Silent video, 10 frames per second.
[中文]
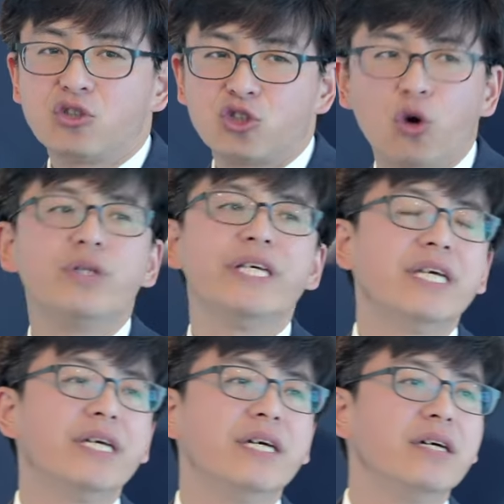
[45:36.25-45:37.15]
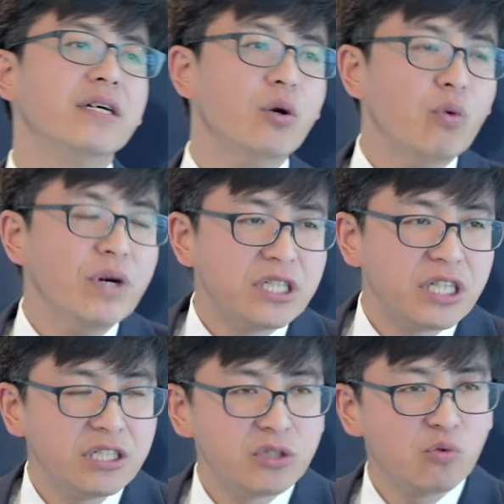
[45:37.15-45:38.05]
仇敌，那问
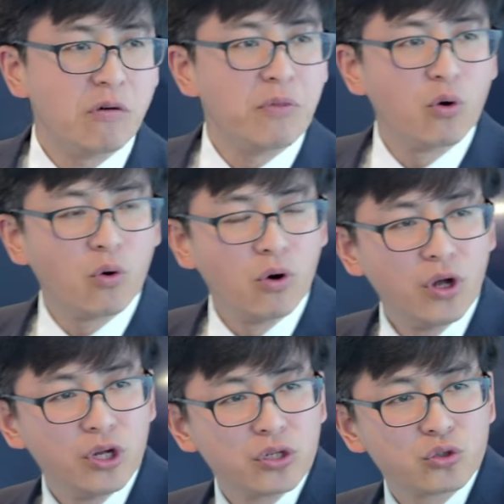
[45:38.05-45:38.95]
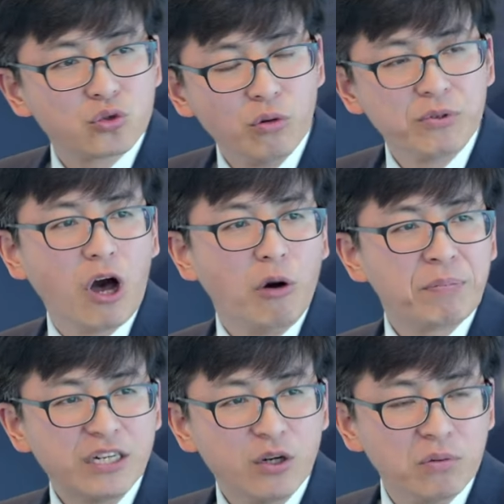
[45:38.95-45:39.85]
题是我们做不到，
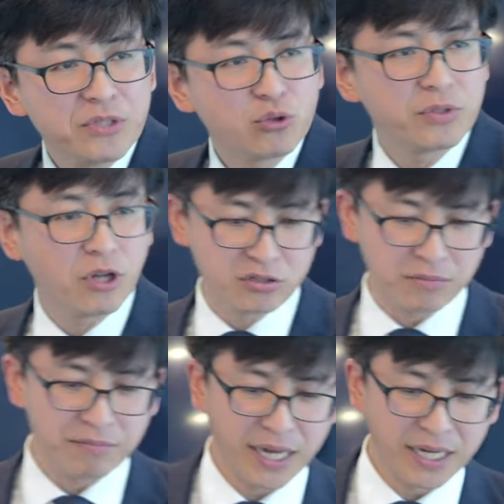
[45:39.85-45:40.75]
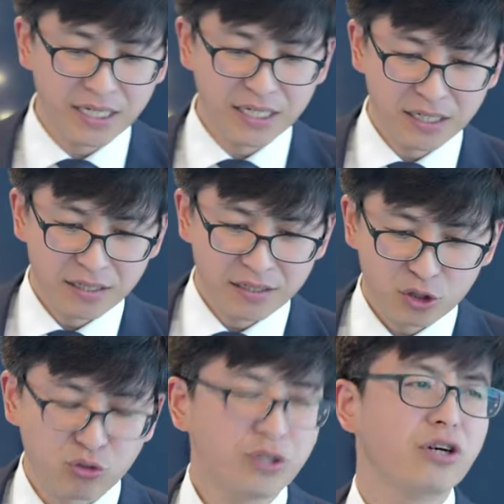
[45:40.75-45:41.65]
凭着我们做不到怎么办？
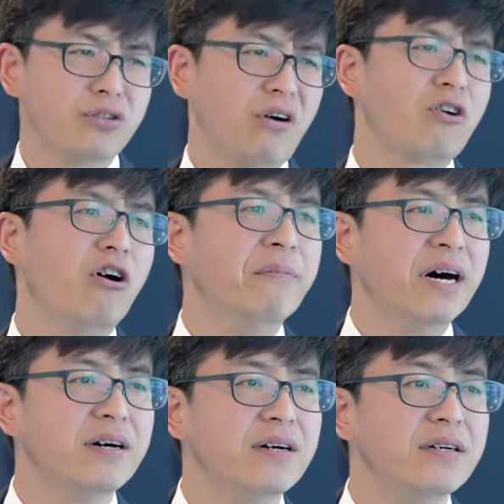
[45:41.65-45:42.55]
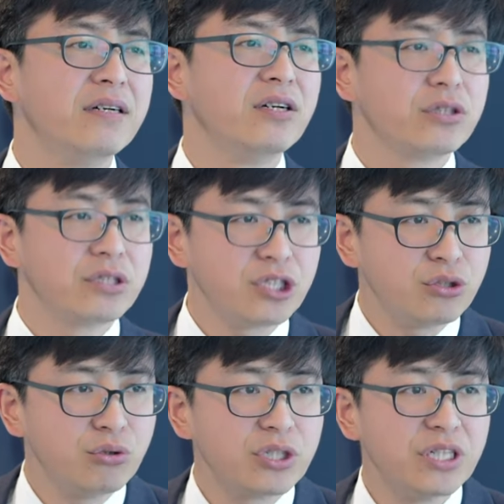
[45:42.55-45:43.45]
所以要祷告嘛，祈
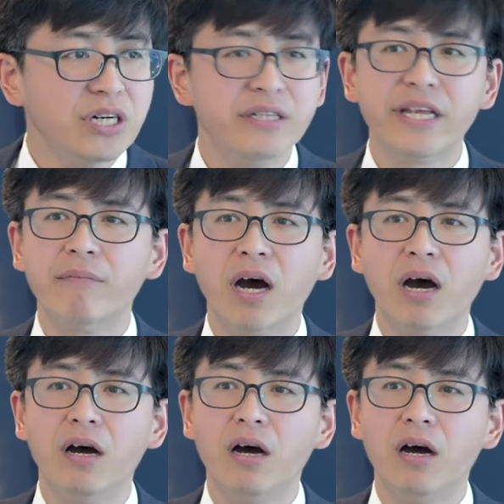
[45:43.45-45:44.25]
求神的恩典嘛。